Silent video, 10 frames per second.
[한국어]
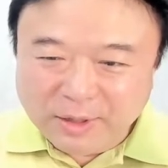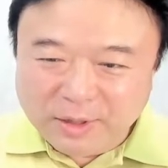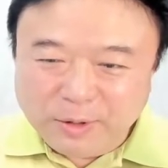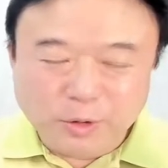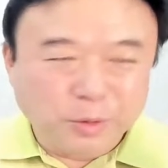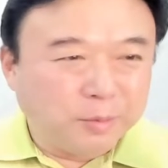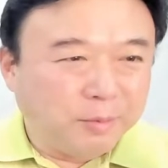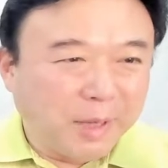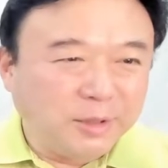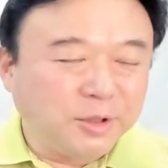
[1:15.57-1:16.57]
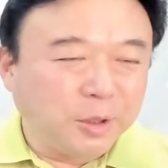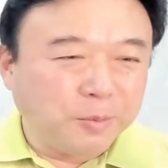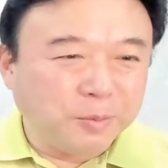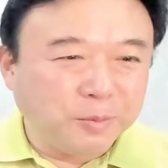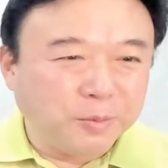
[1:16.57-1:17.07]
요즘
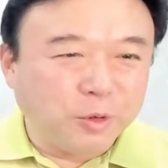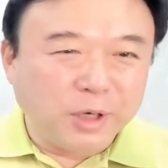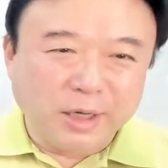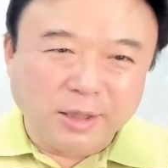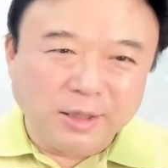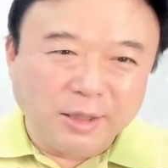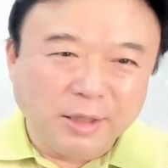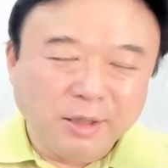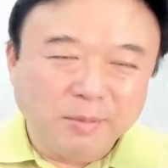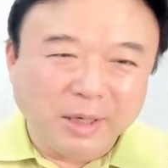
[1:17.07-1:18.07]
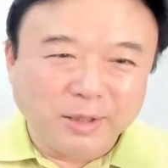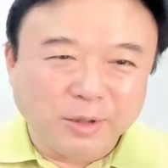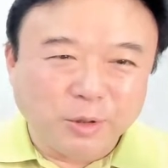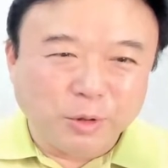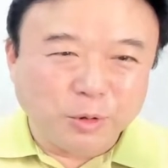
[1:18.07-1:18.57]
만점 과외를
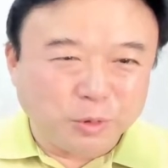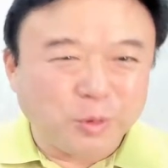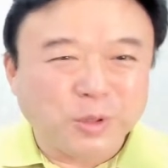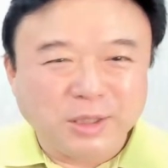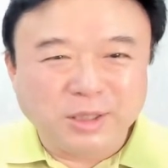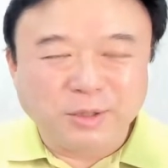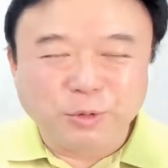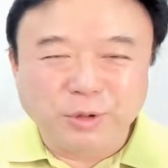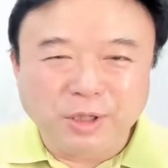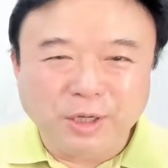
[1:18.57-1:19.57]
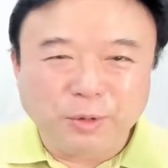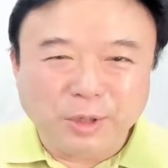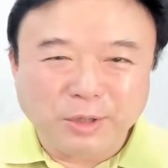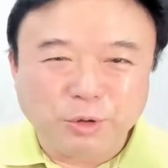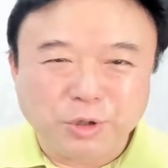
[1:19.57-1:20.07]
받으러 똑똑한 친구들이
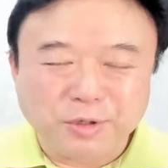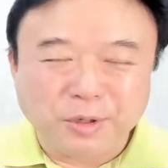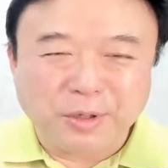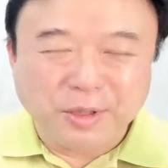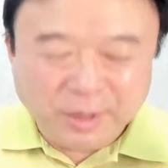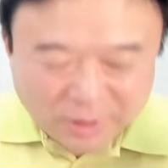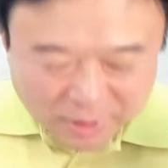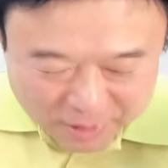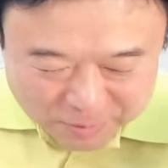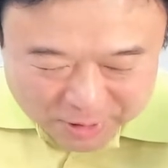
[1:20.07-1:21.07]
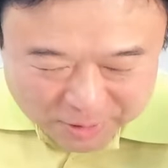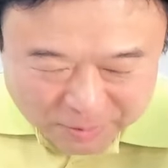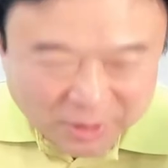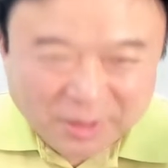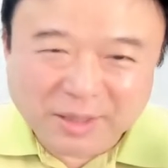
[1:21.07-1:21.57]
와주셔서
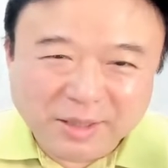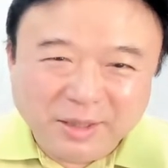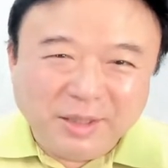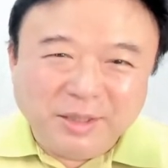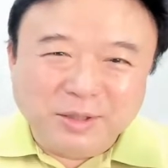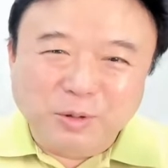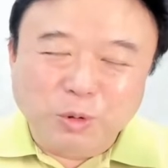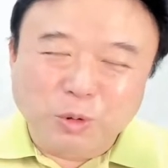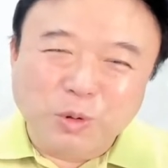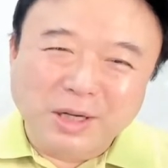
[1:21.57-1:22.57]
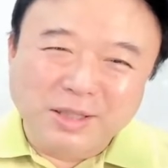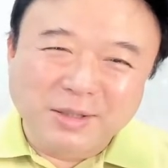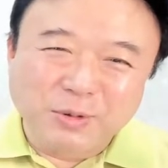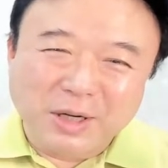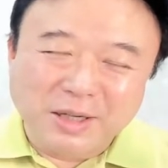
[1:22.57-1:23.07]
감사합니다. 전 똑똑한
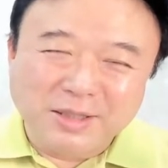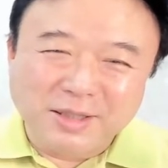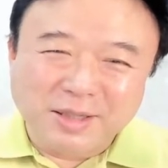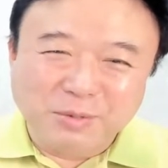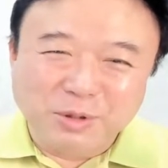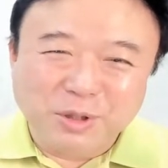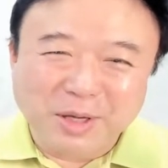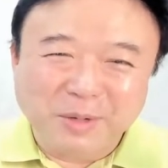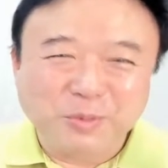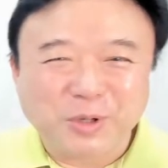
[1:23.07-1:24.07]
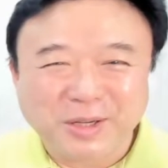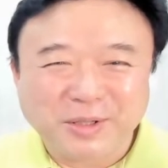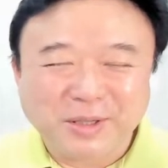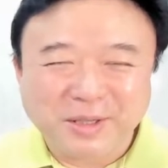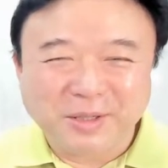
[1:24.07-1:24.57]
친구 가르칠 때 무척 행복해요.
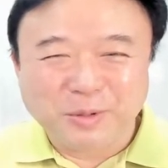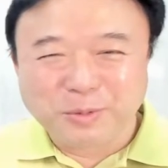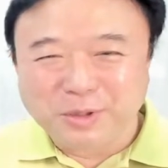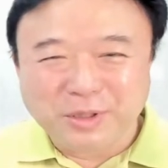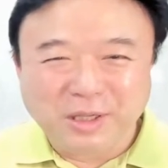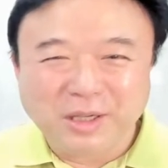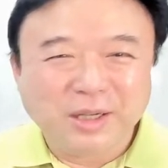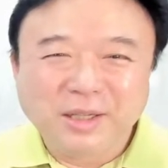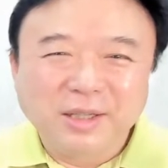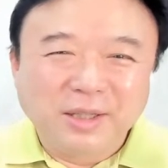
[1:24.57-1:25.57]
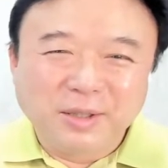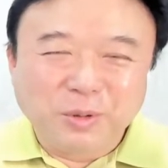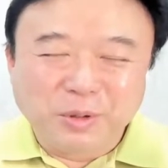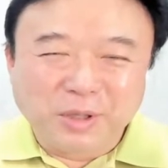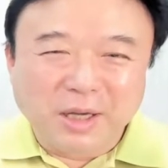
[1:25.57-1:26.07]
예, 여러분들이 또
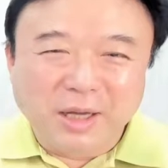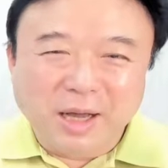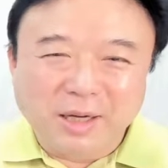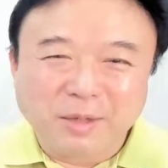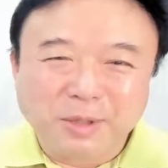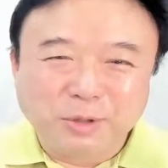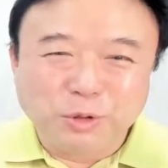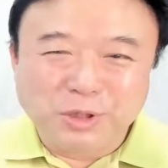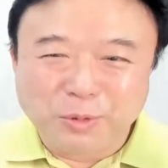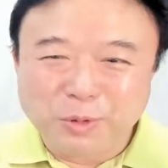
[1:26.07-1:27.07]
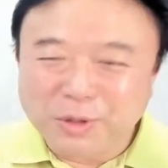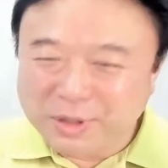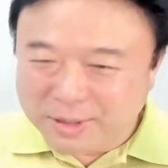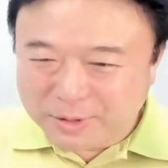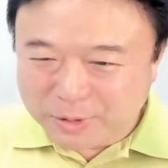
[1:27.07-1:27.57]
이렇게 알아봐 주시고
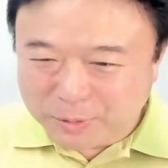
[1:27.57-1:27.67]
그래서 너무